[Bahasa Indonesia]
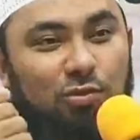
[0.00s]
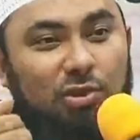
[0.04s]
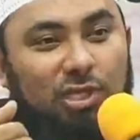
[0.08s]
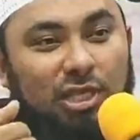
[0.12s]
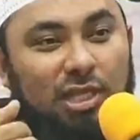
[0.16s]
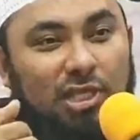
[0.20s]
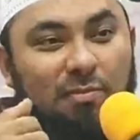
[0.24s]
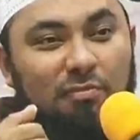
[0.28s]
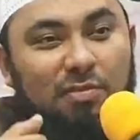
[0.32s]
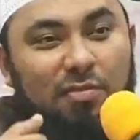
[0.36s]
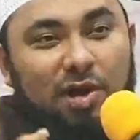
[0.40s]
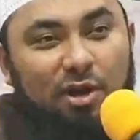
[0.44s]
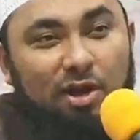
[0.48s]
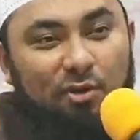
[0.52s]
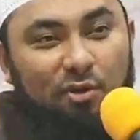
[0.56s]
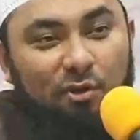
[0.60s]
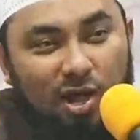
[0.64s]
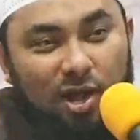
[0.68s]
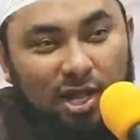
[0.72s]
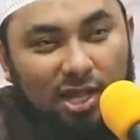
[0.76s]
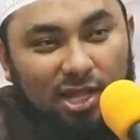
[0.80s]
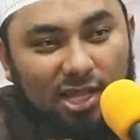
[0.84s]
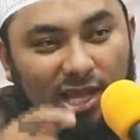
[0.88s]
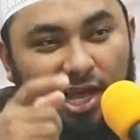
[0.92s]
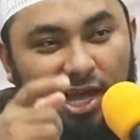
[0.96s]
bertambah
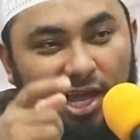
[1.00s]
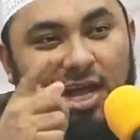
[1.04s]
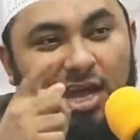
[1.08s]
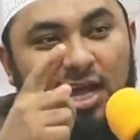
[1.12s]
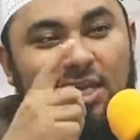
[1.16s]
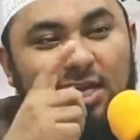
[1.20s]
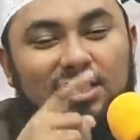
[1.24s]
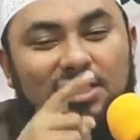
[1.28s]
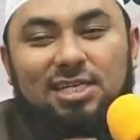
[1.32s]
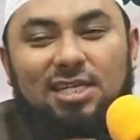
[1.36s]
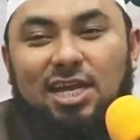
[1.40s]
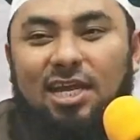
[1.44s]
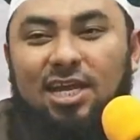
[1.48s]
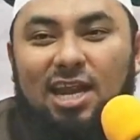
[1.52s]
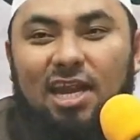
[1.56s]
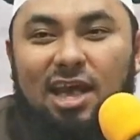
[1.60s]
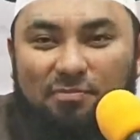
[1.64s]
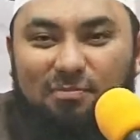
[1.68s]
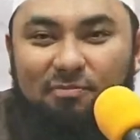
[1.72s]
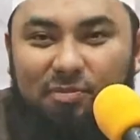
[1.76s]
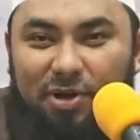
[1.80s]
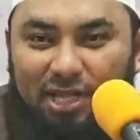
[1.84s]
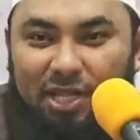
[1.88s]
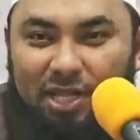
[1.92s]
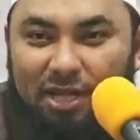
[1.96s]
kuat. Ah, saya
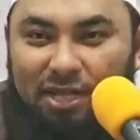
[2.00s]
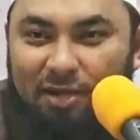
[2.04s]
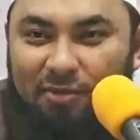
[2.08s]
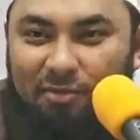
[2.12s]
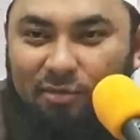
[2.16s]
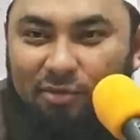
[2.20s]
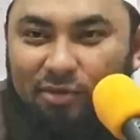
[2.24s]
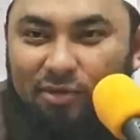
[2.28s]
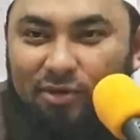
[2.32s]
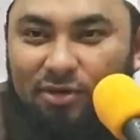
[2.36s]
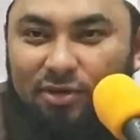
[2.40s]
dapat kamu.